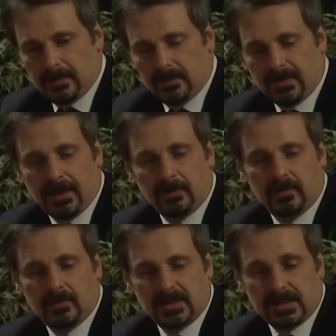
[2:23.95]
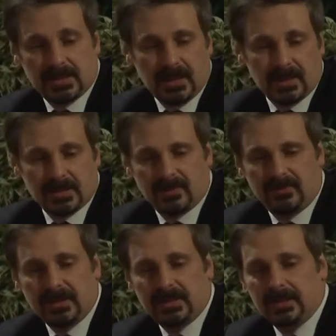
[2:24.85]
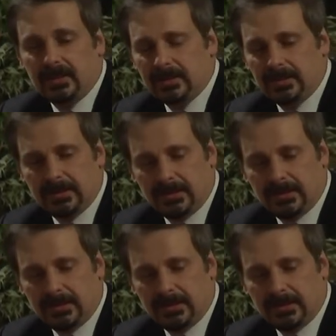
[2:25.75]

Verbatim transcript: abbiamo esistenze, vite